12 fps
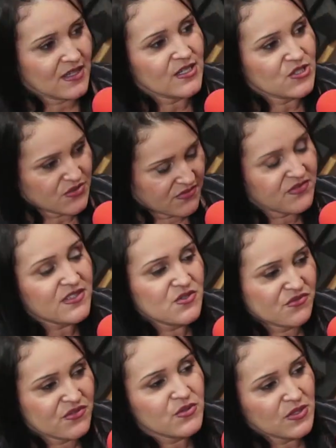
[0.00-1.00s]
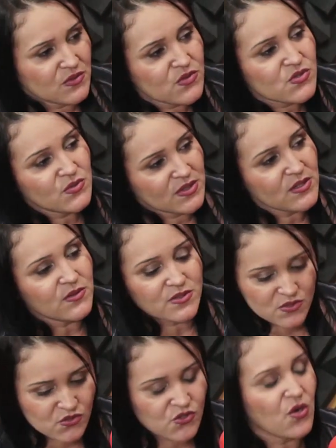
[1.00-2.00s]
A diva fazia o figurino dos solteirões.
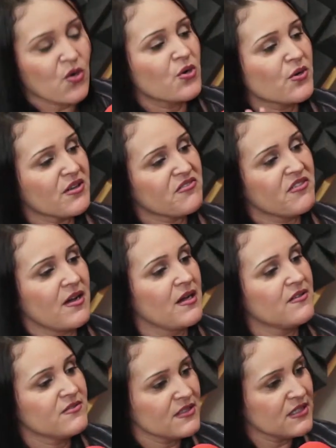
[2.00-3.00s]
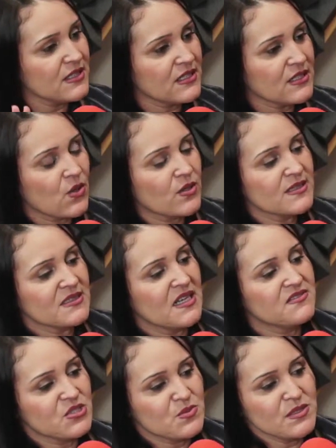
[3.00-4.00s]
Certo. Eu só coreografava e
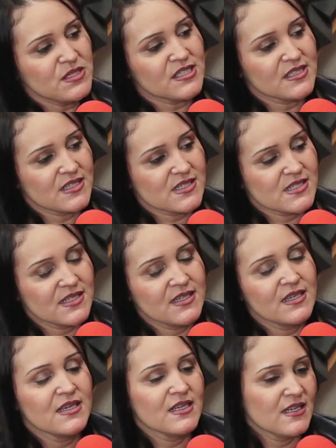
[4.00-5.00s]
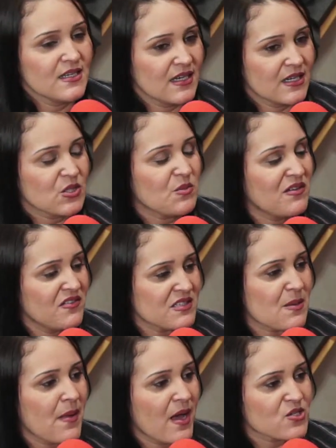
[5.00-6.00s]
coordenava as meninas, né? E ela tomava
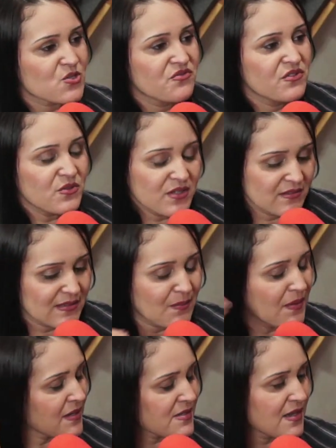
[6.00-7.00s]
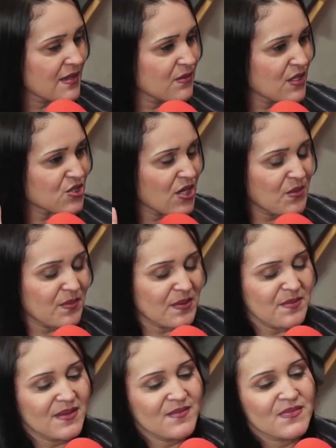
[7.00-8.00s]
essa parte do figurino. Ainda bem que isso aí não deixaram
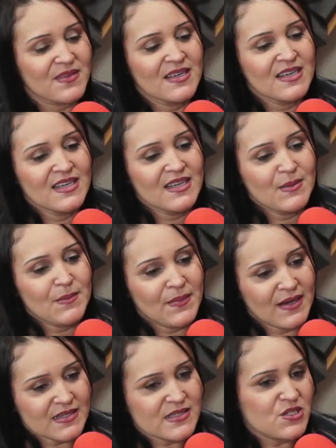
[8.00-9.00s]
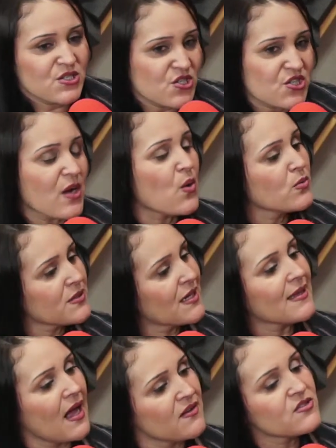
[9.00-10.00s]
para mim. Mas a gente já
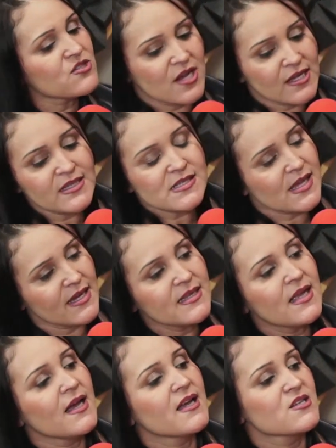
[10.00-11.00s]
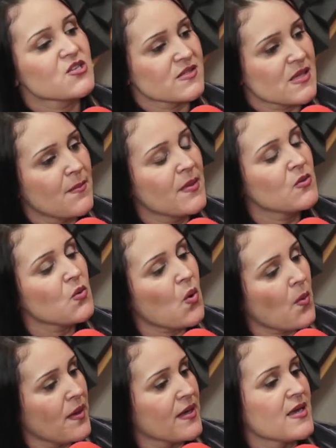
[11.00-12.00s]
contratava já nessa ideia, já sabendo
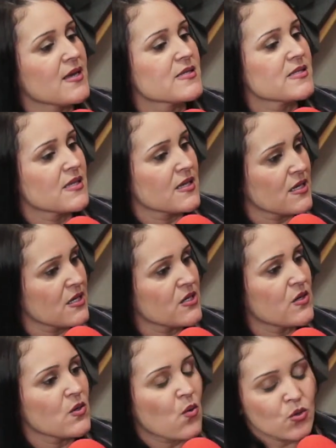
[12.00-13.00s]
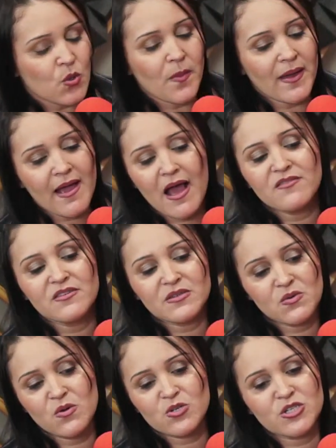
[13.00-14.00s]
como é que ia ser. E quando eu pegava
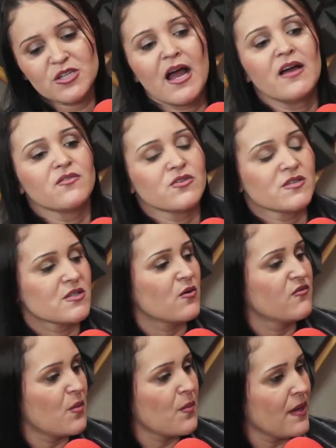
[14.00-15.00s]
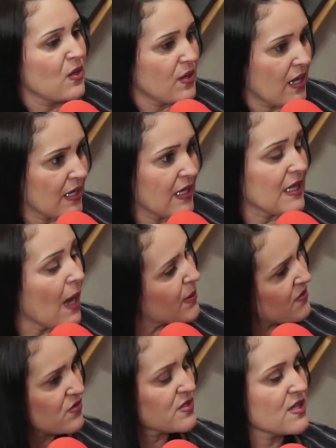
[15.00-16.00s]
que eu gostava, eu dizia, ó, oh, vamos melhorar aqui, dá
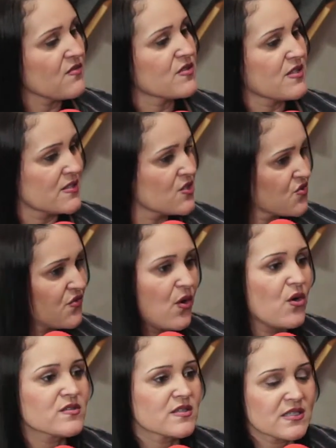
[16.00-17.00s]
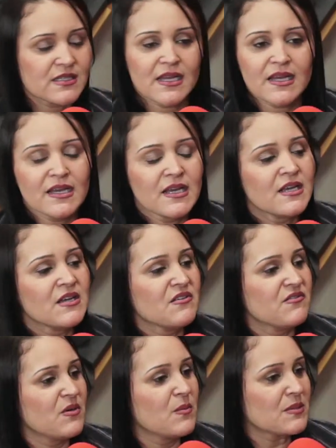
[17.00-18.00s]
para você, você se esforça, se der.
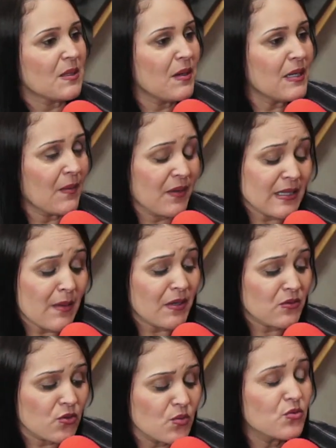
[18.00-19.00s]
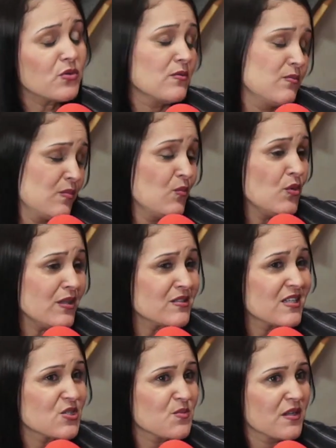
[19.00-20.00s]
Vamos trabalhar. Porque na época todo mundo, muitas
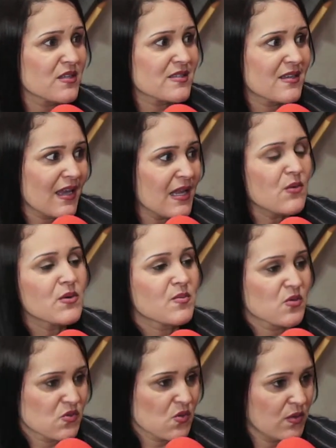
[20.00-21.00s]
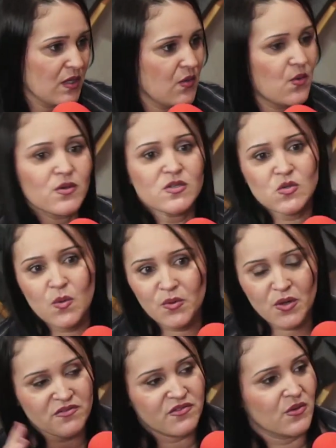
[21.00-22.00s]
das meninas queriam ir para os solteirões ou
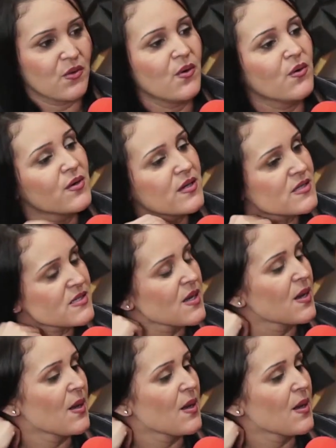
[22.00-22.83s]
para aviões.